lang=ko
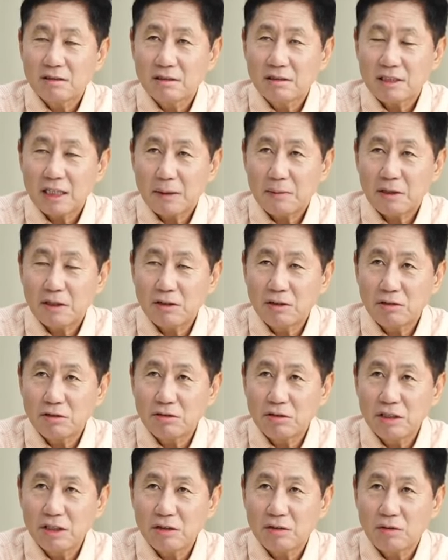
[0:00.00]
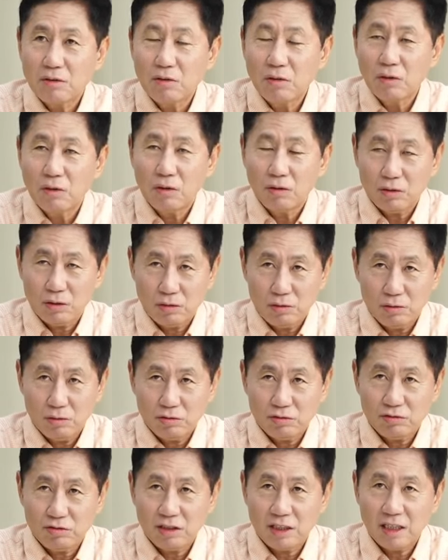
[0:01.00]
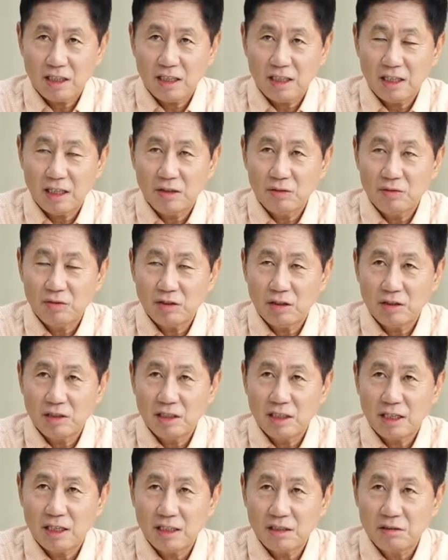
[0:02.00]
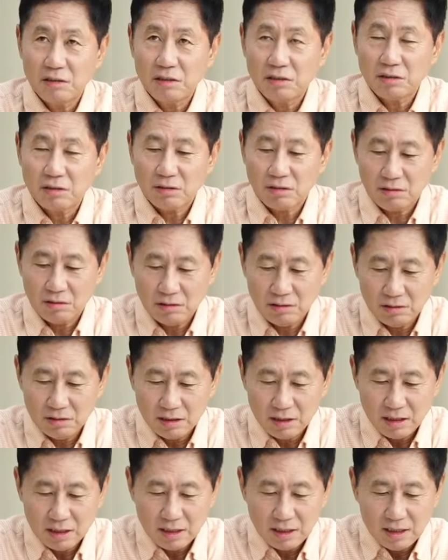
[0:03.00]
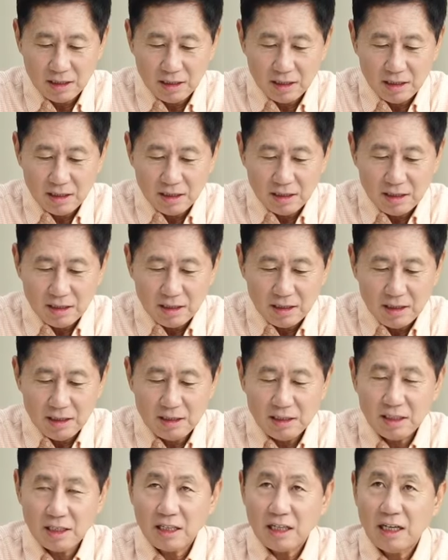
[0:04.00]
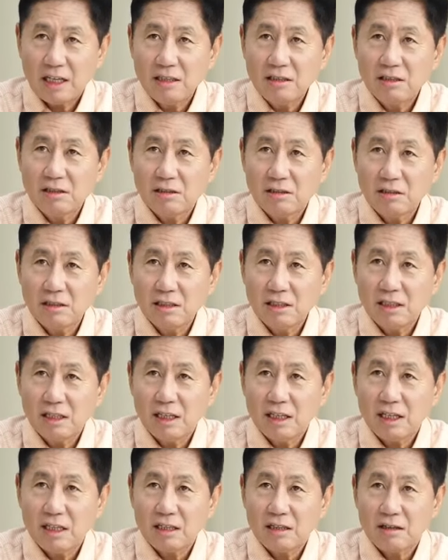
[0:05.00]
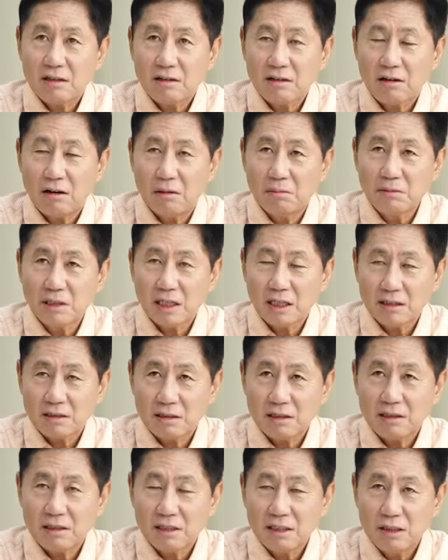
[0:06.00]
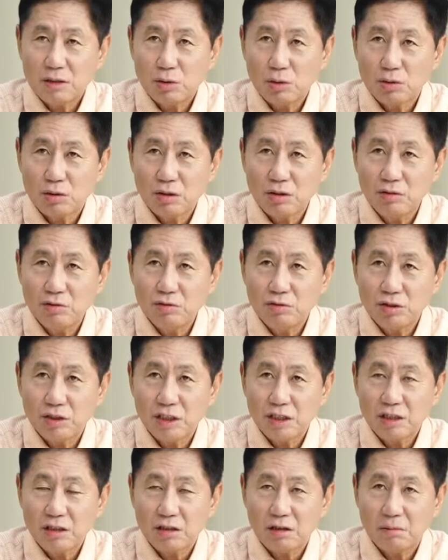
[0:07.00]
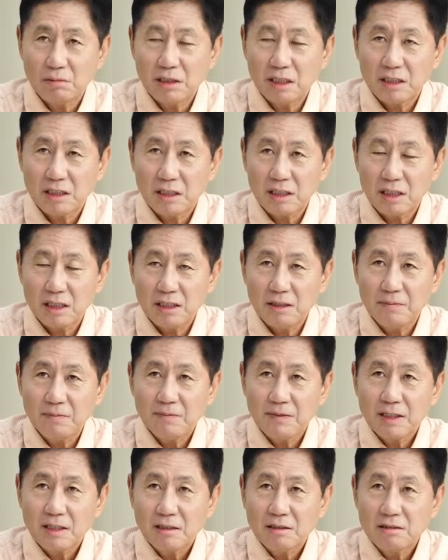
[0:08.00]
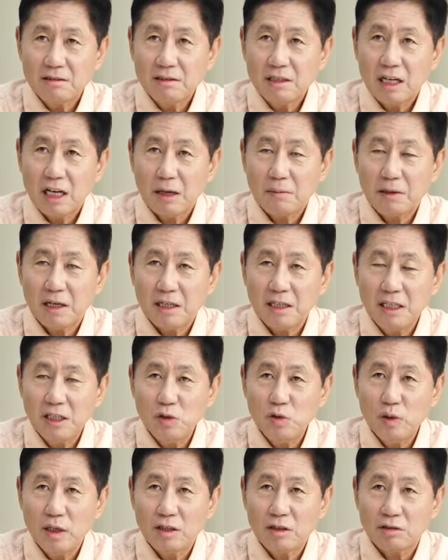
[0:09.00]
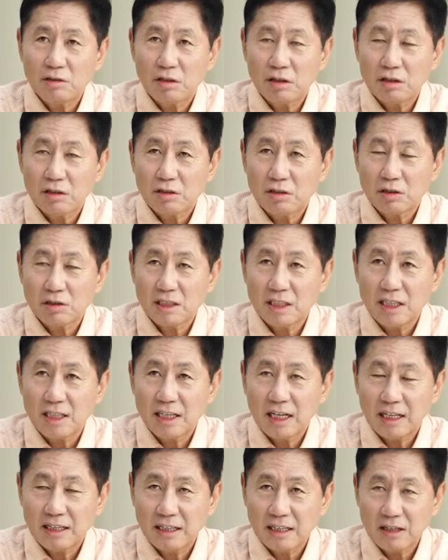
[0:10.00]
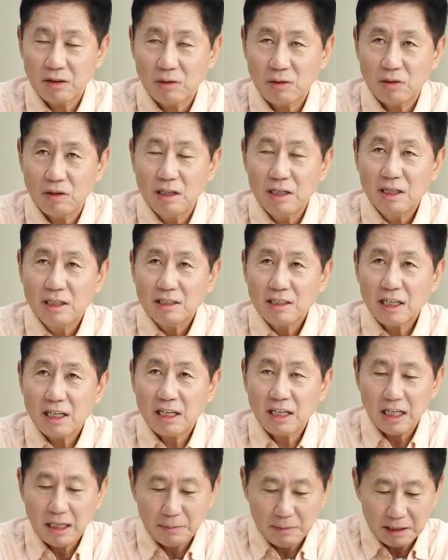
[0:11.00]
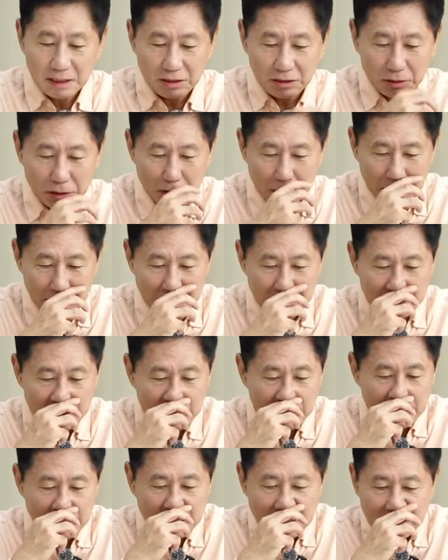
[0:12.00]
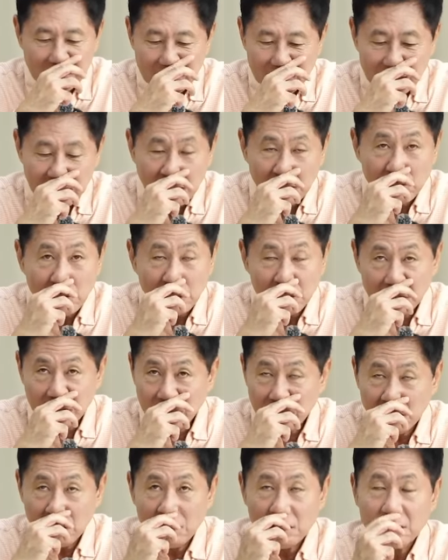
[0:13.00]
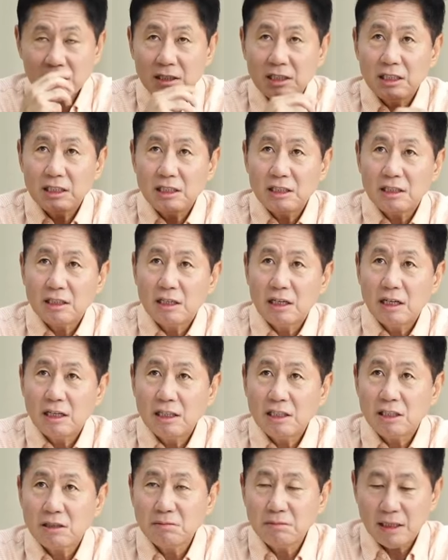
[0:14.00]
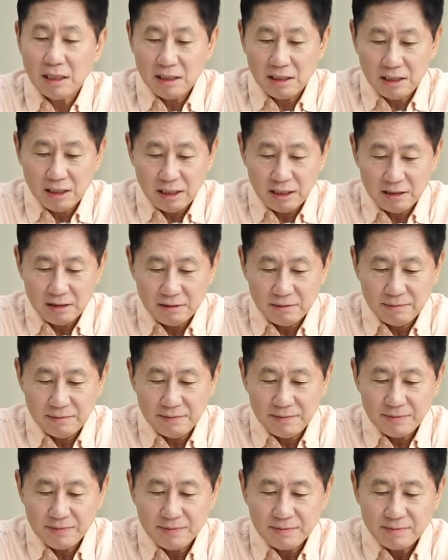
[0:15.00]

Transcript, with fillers: 잡아놓을 수 있고 또 수사기간도 연장할 수 있었고 일제 강점기의 검사들, 이 조선인 출신 검사들이 그 해방 이후에도 전혀 청산이 안 되고 살아남았었죠. 자유당 시절 어, 이승만 때는